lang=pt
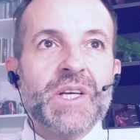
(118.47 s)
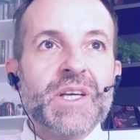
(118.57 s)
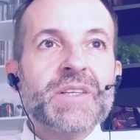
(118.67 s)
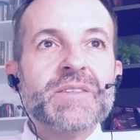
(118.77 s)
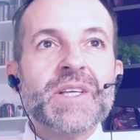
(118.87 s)

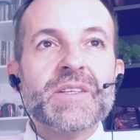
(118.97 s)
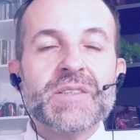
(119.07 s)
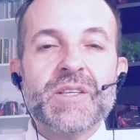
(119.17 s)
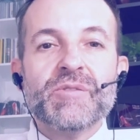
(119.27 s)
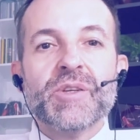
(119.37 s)

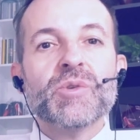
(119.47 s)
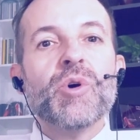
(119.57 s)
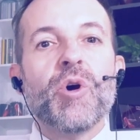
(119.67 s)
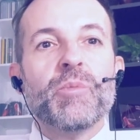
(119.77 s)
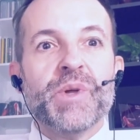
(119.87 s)
extensiva do rol